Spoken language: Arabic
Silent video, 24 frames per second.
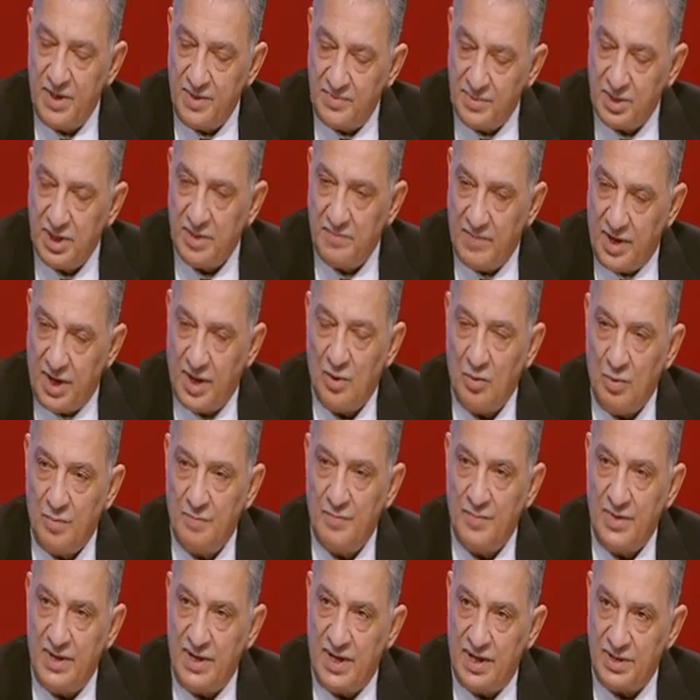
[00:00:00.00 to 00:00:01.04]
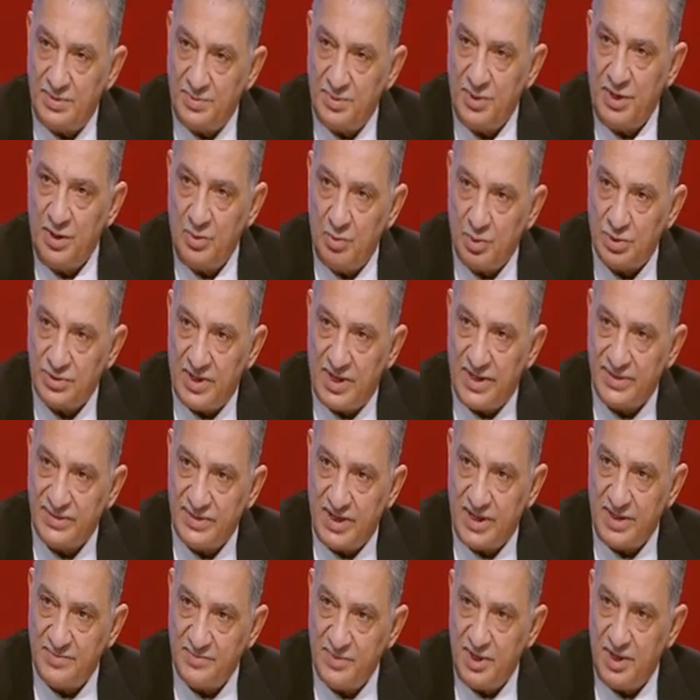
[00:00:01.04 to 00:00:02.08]
بيفرق معاهم ال 2000 وال
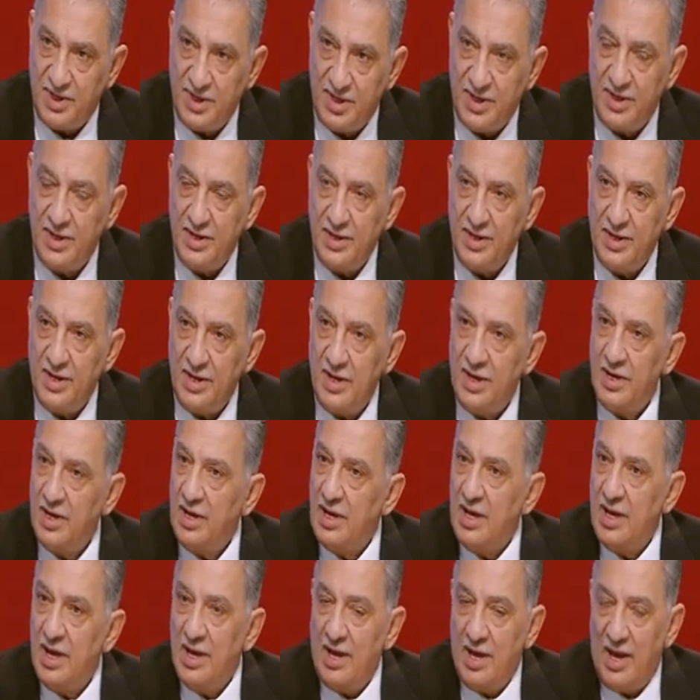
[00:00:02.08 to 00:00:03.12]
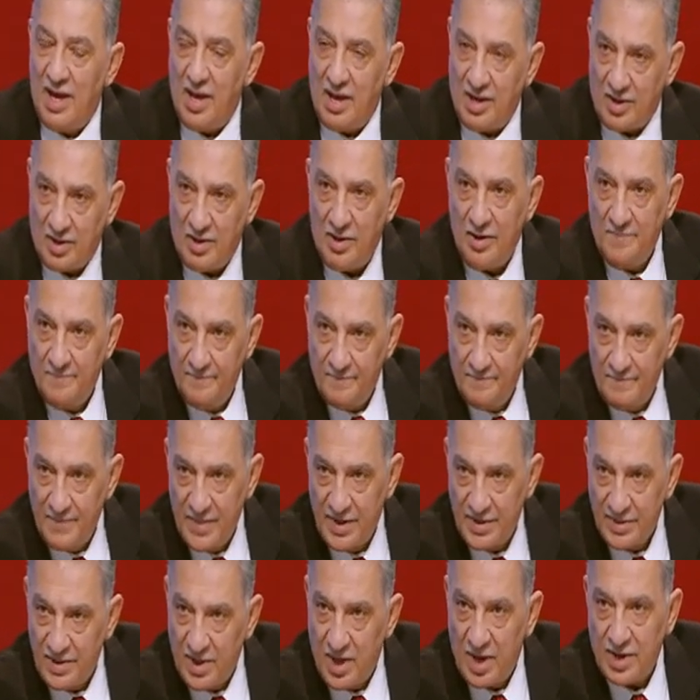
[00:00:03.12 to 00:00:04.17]
3000 جنيه حرام
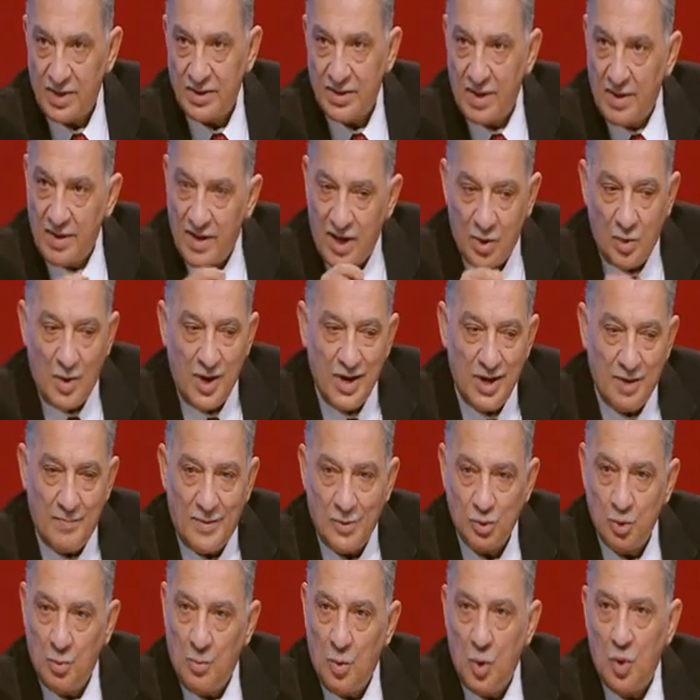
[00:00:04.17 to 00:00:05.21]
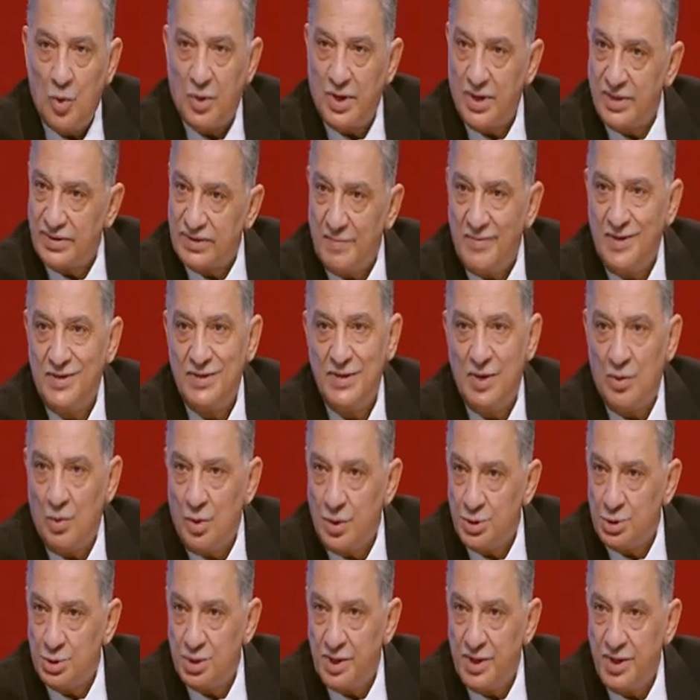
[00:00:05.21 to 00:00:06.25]
النهارده كانوا هيقبضوا بكره
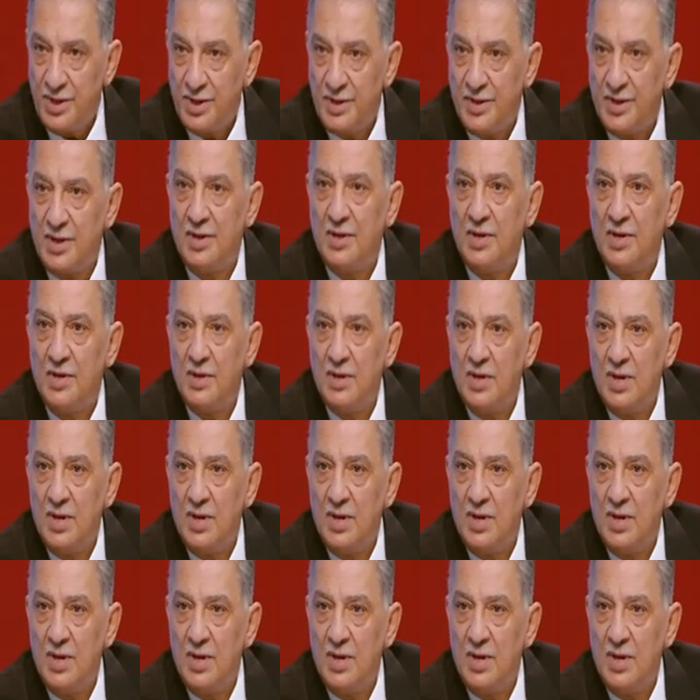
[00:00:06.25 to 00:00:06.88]
28 دايما